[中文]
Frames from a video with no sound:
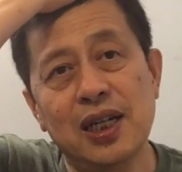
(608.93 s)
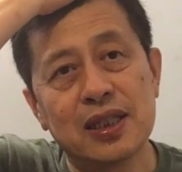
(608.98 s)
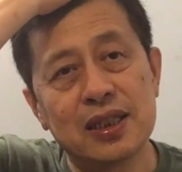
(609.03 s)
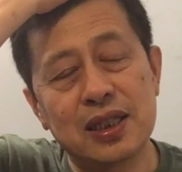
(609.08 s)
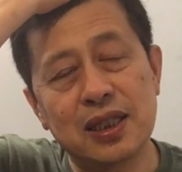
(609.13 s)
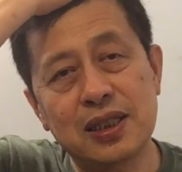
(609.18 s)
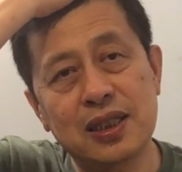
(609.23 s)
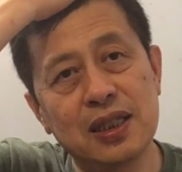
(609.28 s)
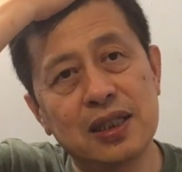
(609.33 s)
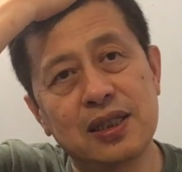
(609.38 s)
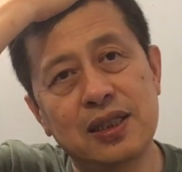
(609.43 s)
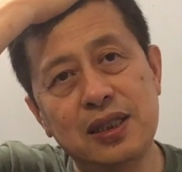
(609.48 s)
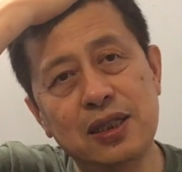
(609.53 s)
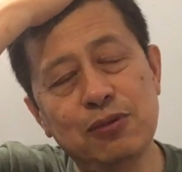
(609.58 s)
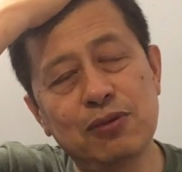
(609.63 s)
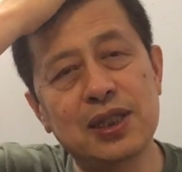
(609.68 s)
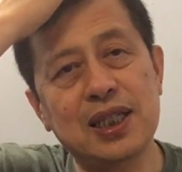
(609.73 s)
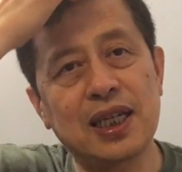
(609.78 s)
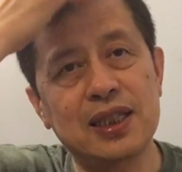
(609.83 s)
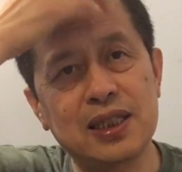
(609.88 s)
这是
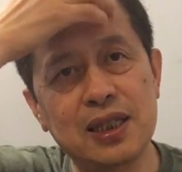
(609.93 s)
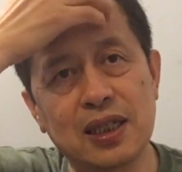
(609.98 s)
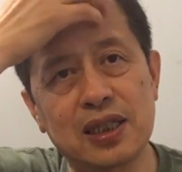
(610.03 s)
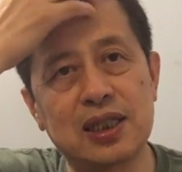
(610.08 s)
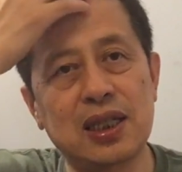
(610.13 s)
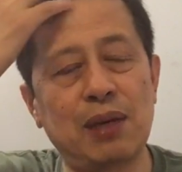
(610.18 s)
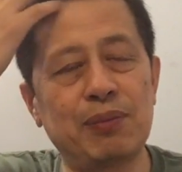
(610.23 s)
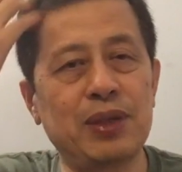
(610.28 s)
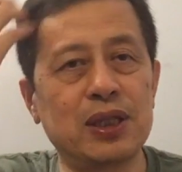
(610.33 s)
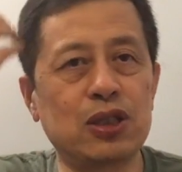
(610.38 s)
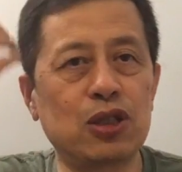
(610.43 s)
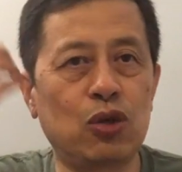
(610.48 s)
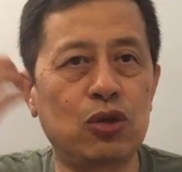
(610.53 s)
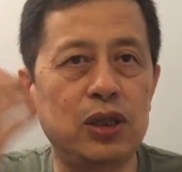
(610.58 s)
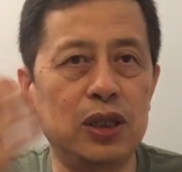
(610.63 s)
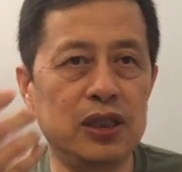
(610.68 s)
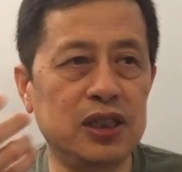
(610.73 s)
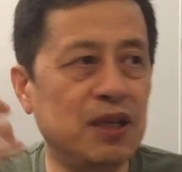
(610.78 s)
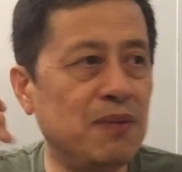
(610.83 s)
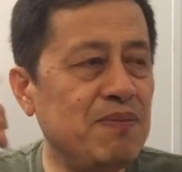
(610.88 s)
因为在这个上面是
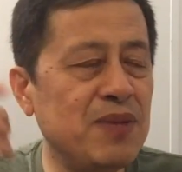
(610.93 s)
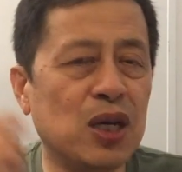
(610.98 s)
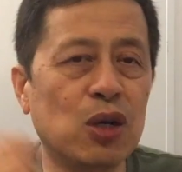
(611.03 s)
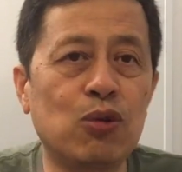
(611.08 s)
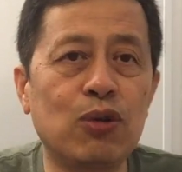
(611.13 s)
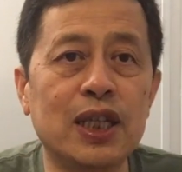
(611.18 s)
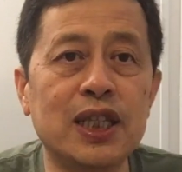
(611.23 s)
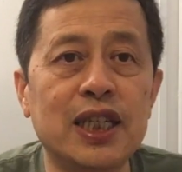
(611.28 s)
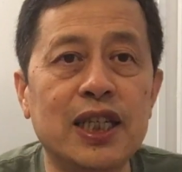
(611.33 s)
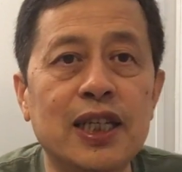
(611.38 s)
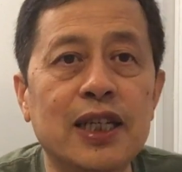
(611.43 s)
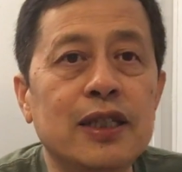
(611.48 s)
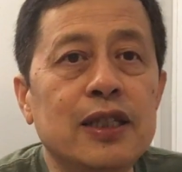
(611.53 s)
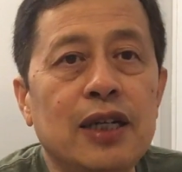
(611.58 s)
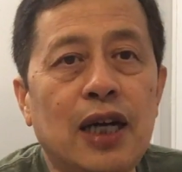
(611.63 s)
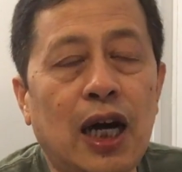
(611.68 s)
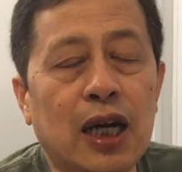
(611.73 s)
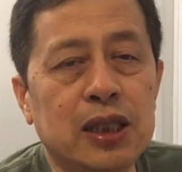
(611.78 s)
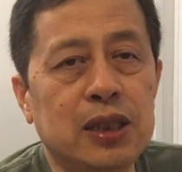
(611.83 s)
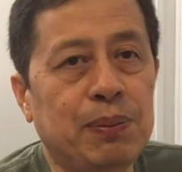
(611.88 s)
人命关
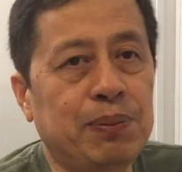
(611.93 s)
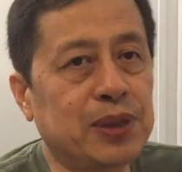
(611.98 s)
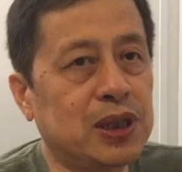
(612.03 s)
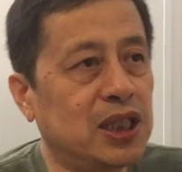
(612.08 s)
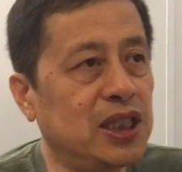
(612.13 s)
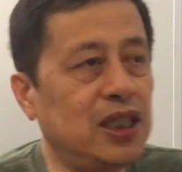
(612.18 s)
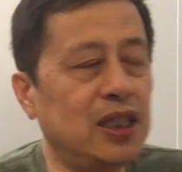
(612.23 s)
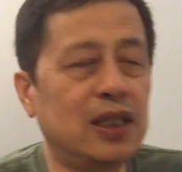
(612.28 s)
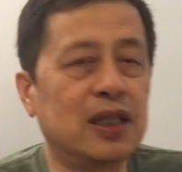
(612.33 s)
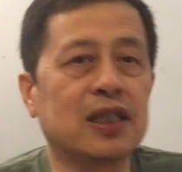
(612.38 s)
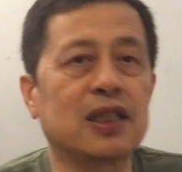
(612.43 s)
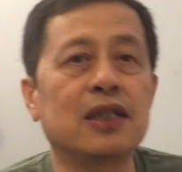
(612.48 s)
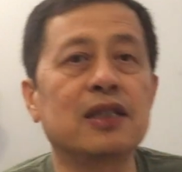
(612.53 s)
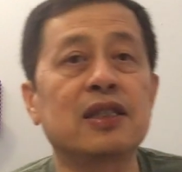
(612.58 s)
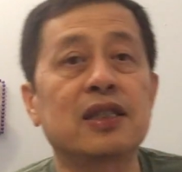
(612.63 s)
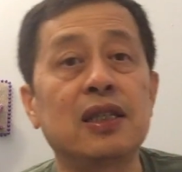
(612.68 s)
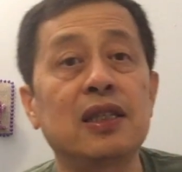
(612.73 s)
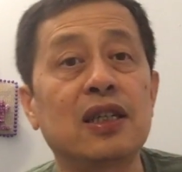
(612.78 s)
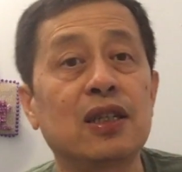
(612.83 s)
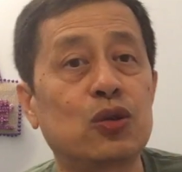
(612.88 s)
天，而且不是一个人，
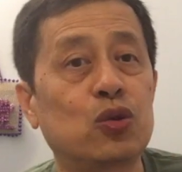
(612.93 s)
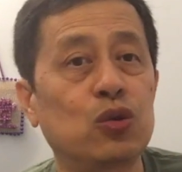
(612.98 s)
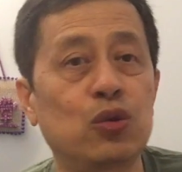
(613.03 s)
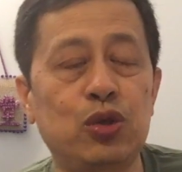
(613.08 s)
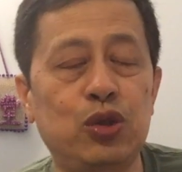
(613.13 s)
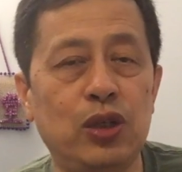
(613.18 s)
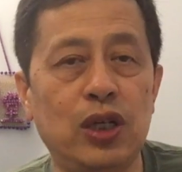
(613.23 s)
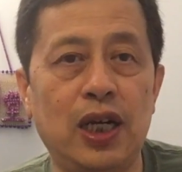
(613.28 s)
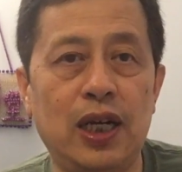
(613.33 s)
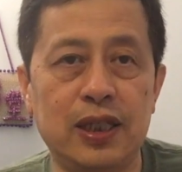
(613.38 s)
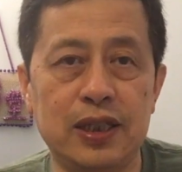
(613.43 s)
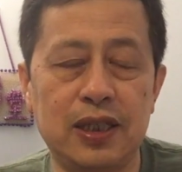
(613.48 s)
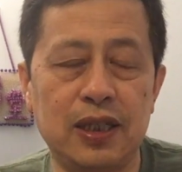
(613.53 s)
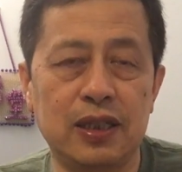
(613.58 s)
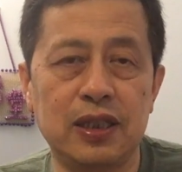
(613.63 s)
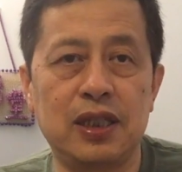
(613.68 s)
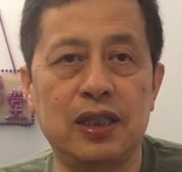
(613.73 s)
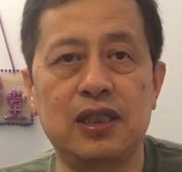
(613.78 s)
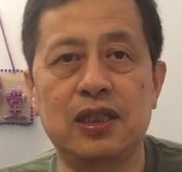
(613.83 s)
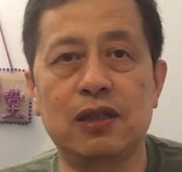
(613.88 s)
是一个族群啊，
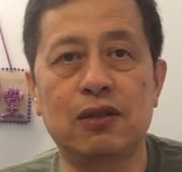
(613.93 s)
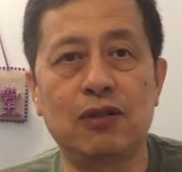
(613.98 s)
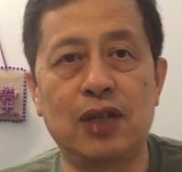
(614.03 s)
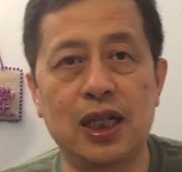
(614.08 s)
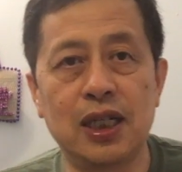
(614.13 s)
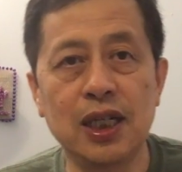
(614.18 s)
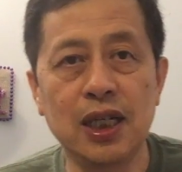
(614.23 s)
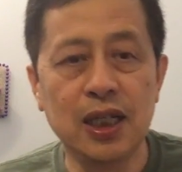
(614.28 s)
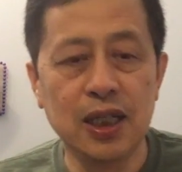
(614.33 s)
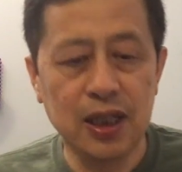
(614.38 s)
整体情况。